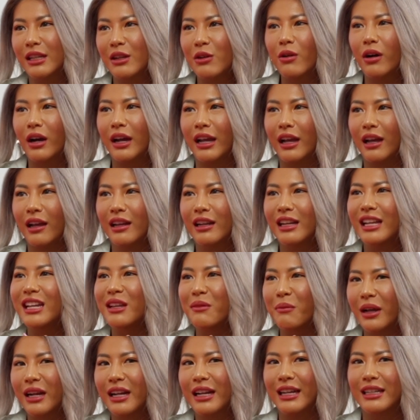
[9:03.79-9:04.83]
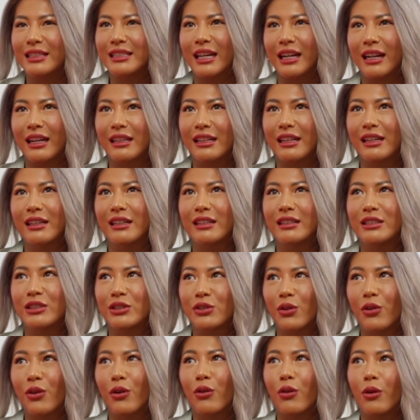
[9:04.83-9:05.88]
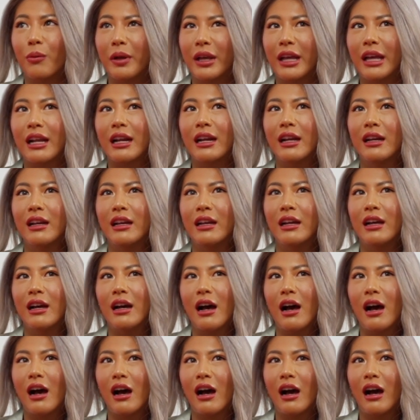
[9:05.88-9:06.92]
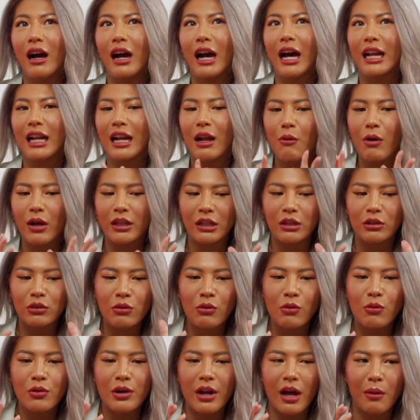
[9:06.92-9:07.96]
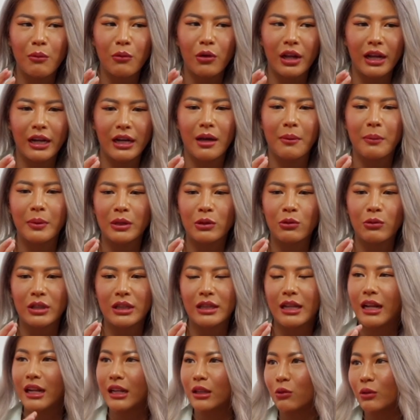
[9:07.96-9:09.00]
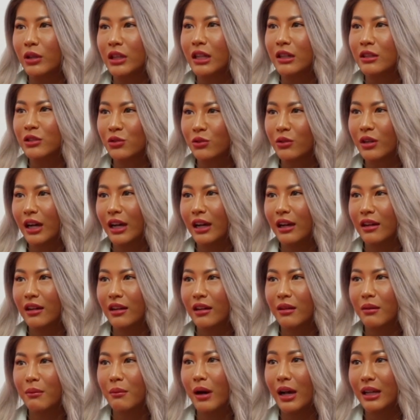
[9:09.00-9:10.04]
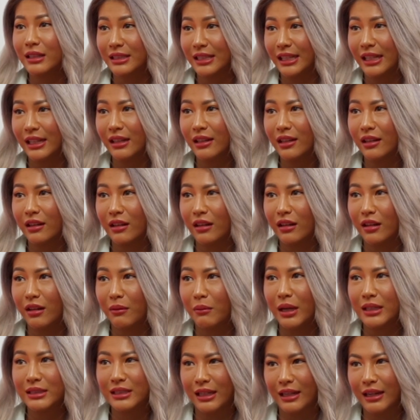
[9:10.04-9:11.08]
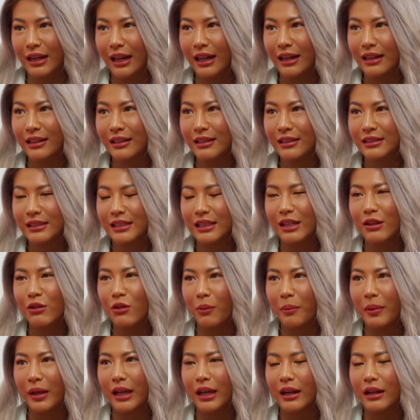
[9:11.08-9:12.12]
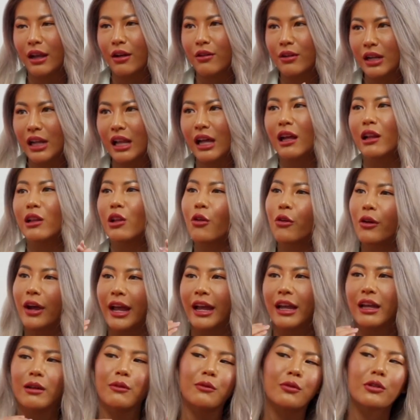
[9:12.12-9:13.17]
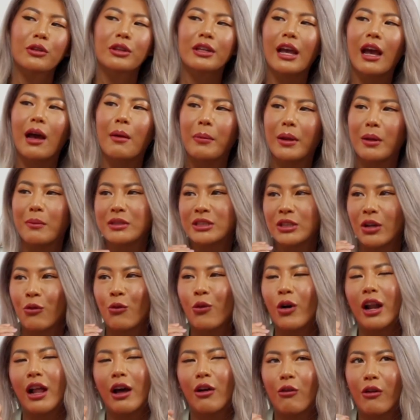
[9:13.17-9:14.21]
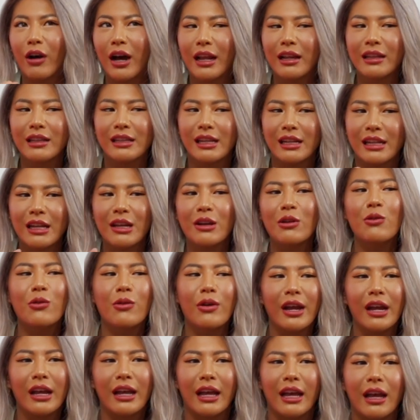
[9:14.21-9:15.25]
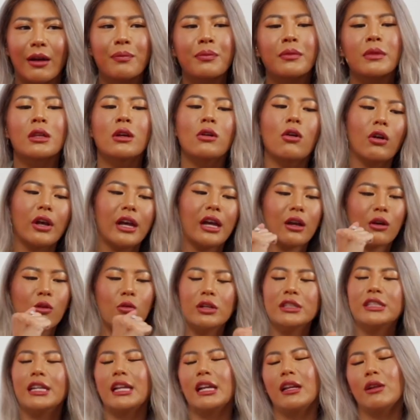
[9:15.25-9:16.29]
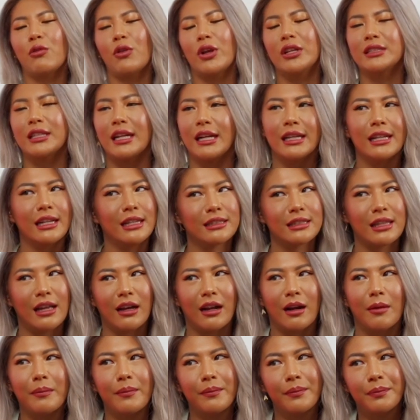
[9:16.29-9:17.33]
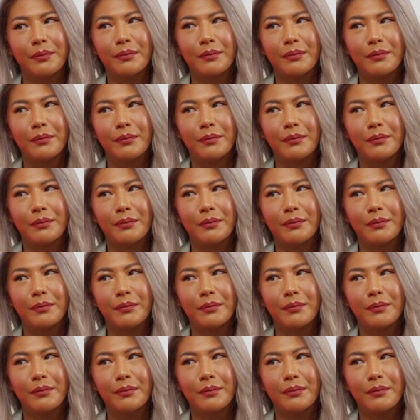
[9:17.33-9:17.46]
jadi gue kayak ini gimana ya caranya so gue pikir Uh, karena waktu itu udah mulai dapat duit dari Twitter juga, mm-hmm. buzzing uh, buzzer kan. Jadi gue pikir ya udahlah low hanging fruitnya apa yang bisa gue lakukan. Jadi gue kayak oke okay, gue jadi influencer aja di Instagram.